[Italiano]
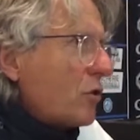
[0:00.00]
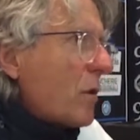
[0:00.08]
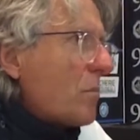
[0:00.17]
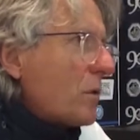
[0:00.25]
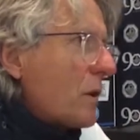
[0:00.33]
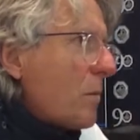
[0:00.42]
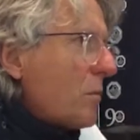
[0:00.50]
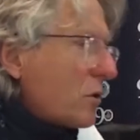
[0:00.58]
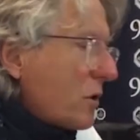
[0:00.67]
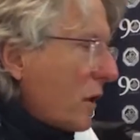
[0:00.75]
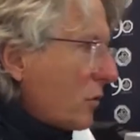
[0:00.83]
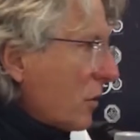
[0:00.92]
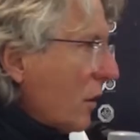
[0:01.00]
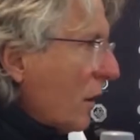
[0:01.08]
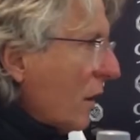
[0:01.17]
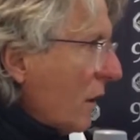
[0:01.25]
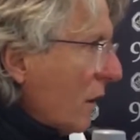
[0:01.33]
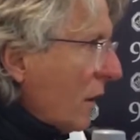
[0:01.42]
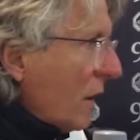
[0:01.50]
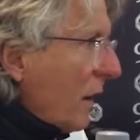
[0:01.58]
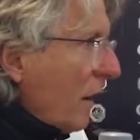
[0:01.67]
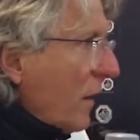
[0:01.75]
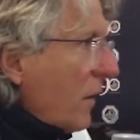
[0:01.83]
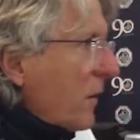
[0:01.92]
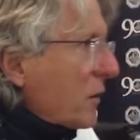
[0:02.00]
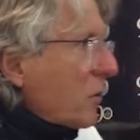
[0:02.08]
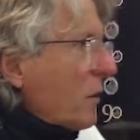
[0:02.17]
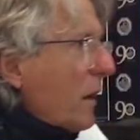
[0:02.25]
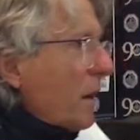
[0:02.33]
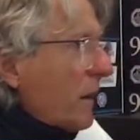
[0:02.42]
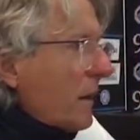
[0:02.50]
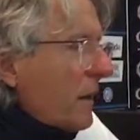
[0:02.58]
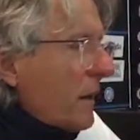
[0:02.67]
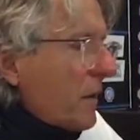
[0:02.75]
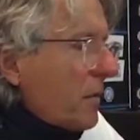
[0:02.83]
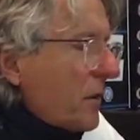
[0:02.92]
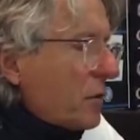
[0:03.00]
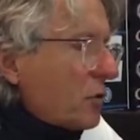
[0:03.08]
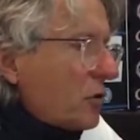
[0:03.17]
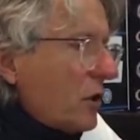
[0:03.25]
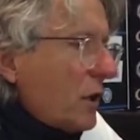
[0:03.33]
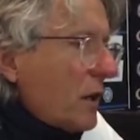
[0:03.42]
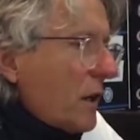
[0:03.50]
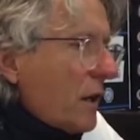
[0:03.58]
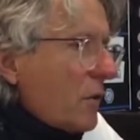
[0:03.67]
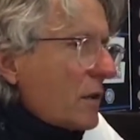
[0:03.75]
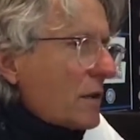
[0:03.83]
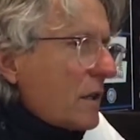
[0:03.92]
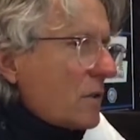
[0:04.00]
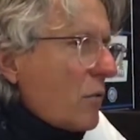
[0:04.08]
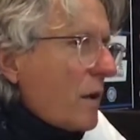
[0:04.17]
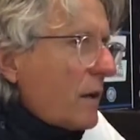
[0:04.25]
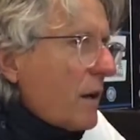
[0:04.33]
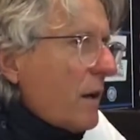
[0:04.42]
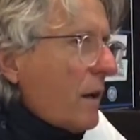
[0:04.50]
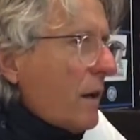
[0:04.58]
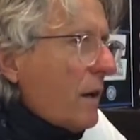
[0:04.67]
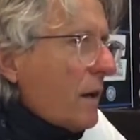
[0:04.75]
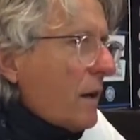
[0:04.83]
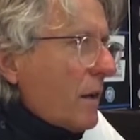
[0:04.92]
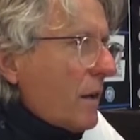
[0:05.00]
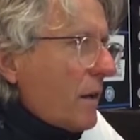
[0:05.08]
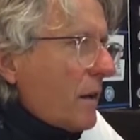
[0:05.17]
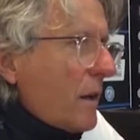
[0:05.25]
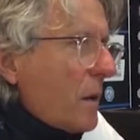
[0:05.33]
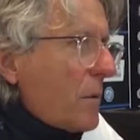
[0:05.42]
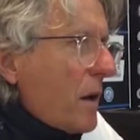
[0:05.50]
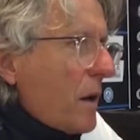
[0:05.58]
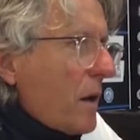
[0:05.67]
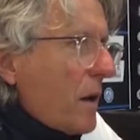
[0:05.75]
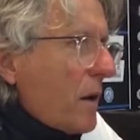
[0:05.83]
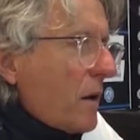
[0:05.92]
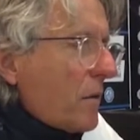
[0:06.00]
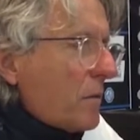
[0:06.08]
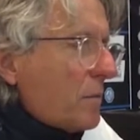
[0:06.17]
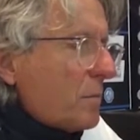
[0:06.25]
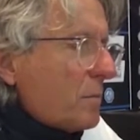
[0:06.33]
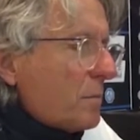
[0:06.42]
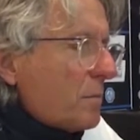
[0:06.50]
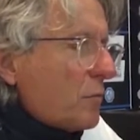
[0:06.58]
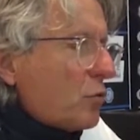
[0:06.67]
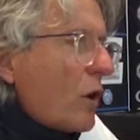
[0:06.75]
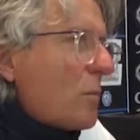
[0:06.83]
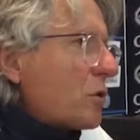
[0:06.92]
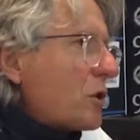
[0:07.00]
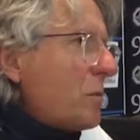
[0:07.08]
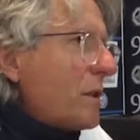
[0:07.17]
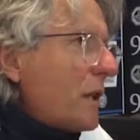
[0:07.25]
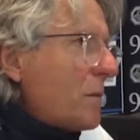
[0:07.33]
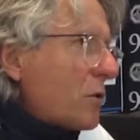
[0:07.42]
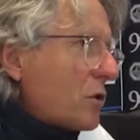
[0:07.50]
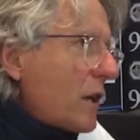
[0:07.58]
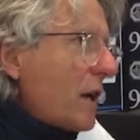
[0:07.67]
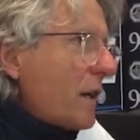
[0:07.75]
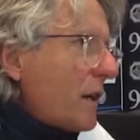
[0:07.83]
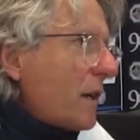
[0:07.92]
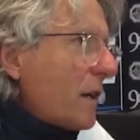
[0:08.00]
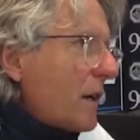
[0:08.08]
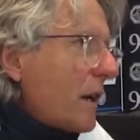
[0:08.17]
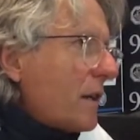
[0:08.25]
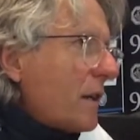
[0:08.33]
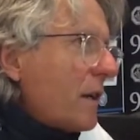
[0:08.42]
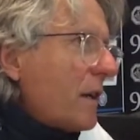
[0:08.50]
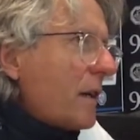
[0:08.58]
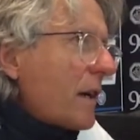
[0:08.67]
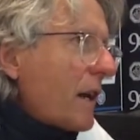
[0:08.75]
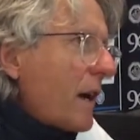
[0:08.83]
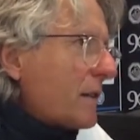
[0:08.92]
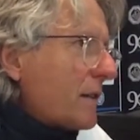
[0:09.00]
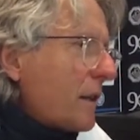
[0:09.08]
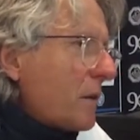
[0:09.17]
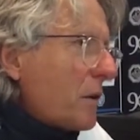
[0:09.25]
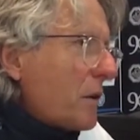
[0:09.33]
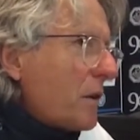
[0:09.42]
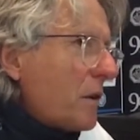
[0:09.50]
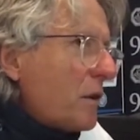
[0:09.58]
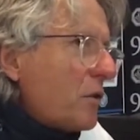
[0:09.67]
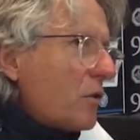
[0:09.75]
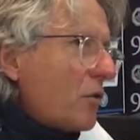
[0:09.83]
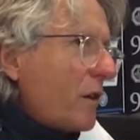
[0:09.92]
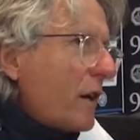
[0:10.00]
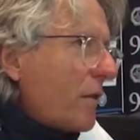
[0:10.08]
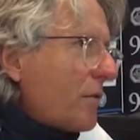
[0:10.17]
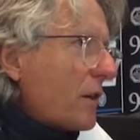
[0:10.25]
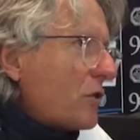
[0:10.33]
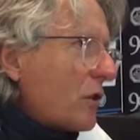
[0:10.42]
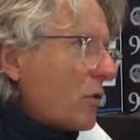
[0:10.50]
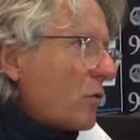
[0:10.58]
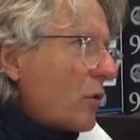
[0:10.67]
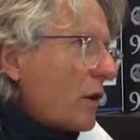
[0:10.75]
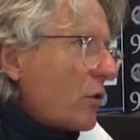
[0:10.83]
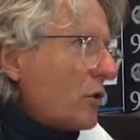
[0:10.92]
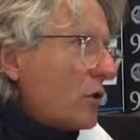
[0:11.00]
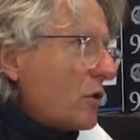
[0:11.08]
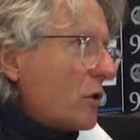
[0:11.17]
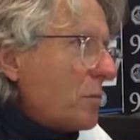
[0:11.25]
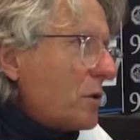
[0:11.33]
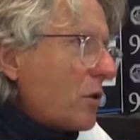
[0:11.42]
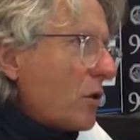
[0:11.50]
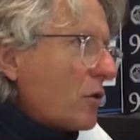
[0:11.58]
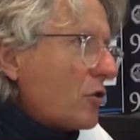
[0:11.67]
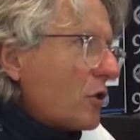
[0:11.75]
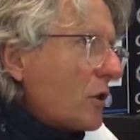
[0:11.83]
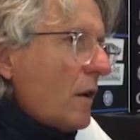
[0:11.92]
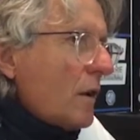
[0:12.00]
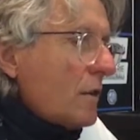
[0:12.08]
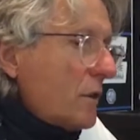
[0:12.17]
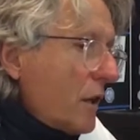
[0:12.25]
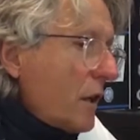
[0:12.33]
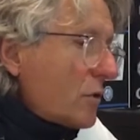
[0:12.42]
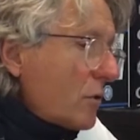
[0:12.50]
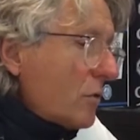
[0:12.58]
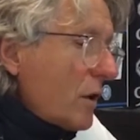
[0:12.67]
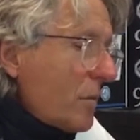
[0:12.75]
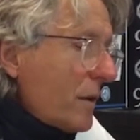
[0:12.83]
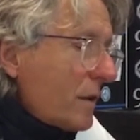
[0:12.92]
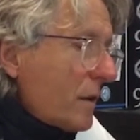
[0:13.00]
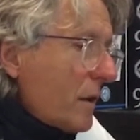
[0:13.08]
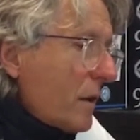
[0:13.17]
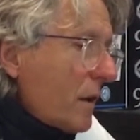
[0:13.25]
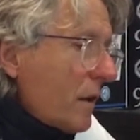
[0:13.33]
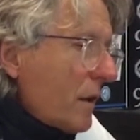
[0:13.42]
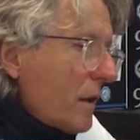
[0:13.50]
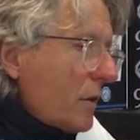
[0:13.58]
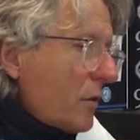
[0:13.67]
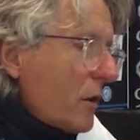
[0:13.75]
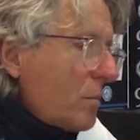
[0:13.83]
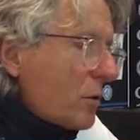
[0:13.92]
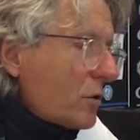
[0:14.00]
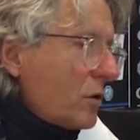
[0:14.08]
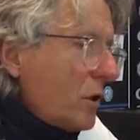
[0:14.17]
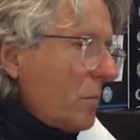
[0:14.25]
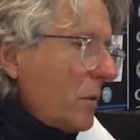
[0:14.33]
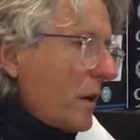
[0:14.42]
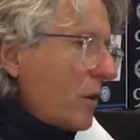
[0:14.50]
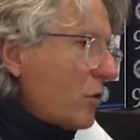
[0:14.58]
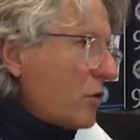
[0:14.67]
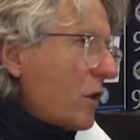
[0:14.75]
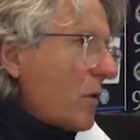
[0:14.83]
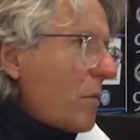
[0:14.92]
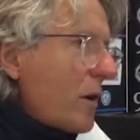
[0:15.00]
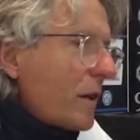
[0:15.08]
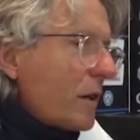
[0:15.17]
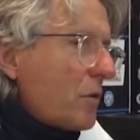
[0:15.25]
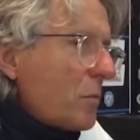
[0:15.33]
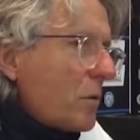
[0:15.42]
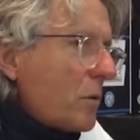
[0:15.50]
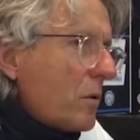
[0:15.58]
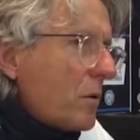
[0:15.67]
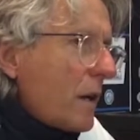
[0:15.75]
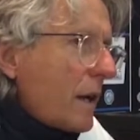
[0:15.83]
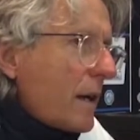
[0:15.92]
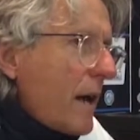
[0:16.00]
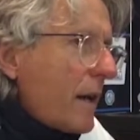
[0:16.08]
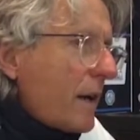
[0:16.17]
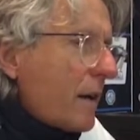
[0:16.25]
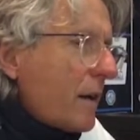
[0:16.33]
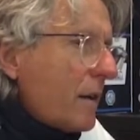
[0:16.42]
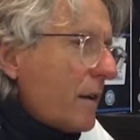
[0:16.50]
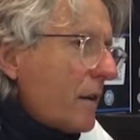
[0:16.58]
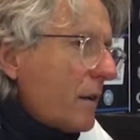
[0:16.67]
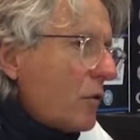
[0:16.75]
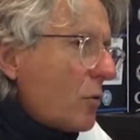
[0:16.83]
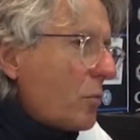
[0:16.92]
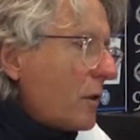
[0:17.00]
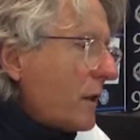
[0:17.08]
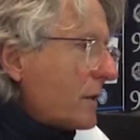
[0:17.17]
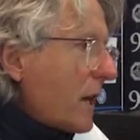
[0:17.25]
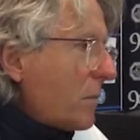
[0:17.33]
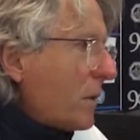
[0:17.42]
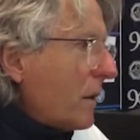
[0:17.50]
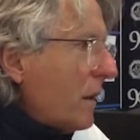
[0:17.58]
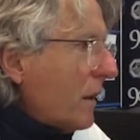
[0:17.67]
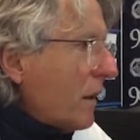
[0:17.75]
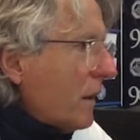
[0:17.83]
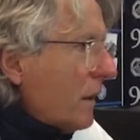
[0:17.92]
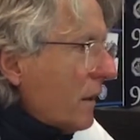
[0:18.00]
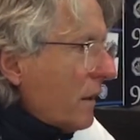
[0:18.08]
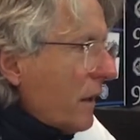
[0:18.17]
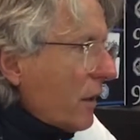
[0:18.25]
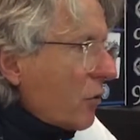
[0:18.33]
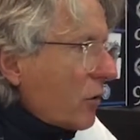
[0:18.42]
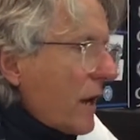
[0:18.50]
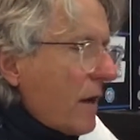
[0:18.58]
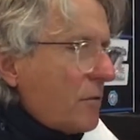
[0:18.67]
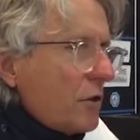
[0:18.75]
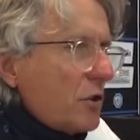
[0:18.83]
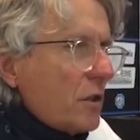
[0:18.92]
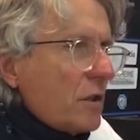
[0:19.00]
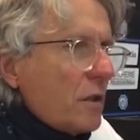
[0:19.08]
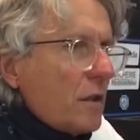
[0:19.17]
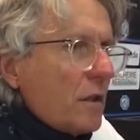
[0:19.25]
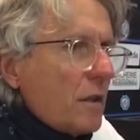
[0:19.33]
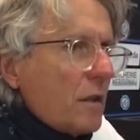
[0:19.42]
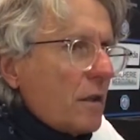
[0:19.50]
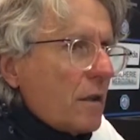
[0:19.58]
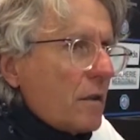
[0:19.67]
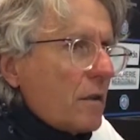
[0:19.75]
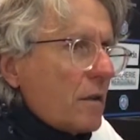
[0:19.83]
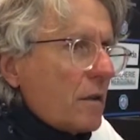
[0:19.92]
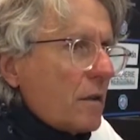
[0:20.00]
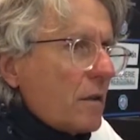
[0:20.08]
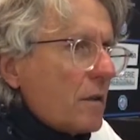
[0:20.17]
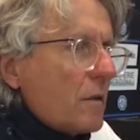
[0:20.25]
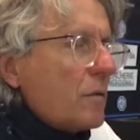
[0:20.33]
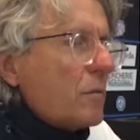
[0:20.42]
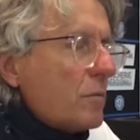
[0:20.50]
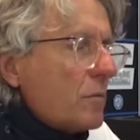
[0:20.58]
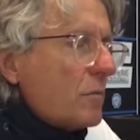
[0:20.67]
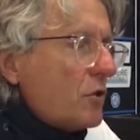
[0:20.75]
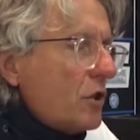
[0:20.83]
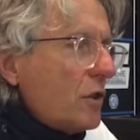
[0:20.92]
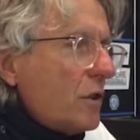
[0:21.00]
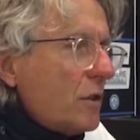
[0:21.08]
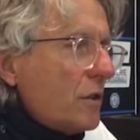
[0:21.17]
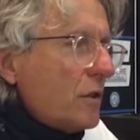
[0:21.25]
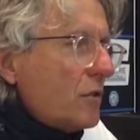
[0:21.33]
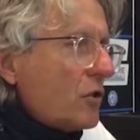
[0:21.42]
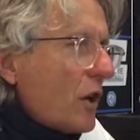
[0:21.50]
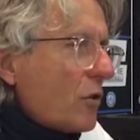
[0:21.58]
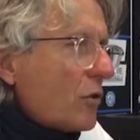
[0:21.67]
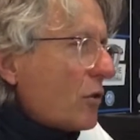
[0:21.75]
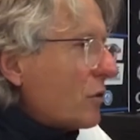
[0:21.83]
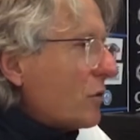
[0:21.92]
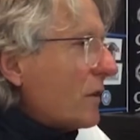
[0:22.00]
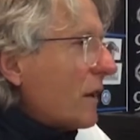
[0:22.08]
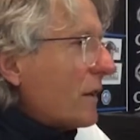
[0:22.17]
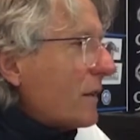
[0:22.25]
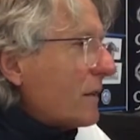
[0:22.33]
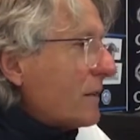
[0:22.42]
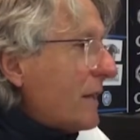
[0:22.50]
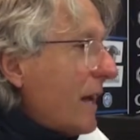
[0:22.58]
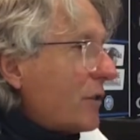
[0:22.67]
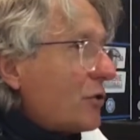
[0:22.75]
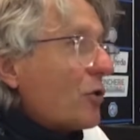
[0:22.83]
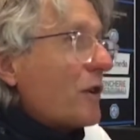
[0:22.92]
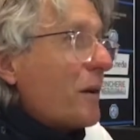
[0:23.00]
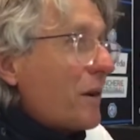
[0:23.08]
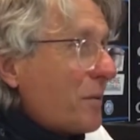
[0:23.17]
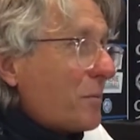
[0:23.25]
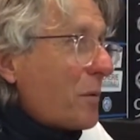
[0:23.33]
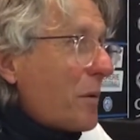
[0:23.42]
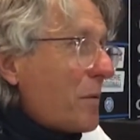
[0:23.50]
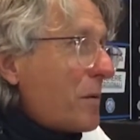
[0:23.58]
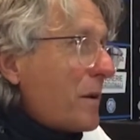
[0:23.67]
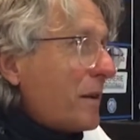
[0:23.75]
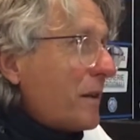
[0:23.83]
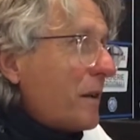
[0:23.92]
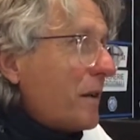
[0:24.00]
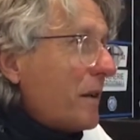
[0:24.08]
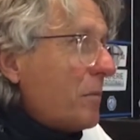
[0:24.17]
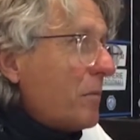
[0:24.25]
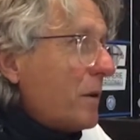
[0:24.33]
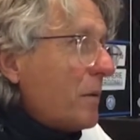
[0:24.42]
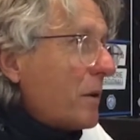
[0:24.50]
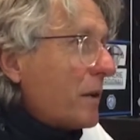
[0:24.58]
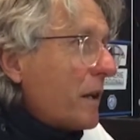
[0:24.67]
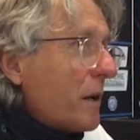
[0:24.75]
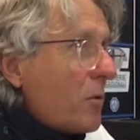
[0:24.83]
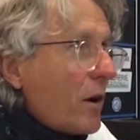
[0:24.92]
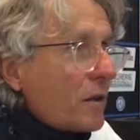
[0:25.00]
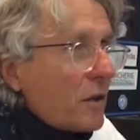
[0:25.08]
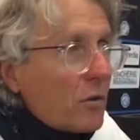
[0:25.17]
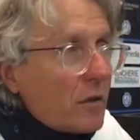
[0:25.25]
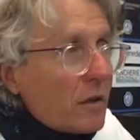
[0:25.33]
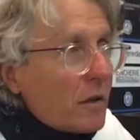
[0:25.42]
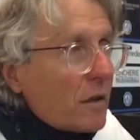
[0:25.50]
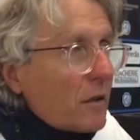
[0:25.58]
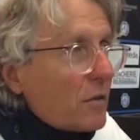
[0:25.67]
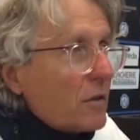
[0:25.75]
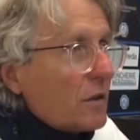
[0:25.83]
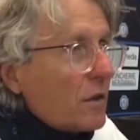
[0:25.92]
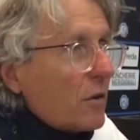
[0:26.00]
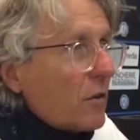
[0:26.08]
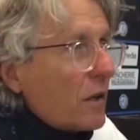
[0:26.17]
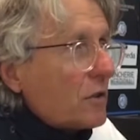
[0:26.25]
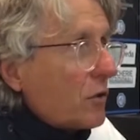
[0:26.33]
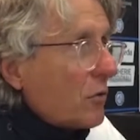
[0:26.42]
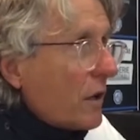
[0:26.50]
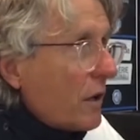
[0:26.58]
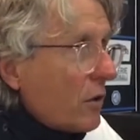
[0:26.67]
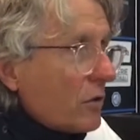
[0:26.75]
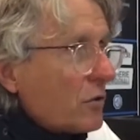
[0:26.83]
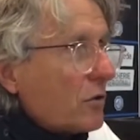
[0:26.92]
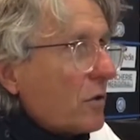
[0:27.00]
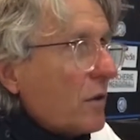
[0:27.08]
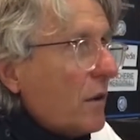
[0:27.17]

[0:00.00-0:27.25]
ha, ha mostrato ha fatto, ha fatto, sì che questa squadra eh, abbia avuto la possibilità di mostrare grande carattere non era facile con quelle condizioni psicologiche sì, assolutamente non è possibile, lo dicevamo anche dopo la gara e dopo gli esami ecografici ci, ci hanno detto che probabilmente li, li perderemo anche con, con, con la Sicola Leonzio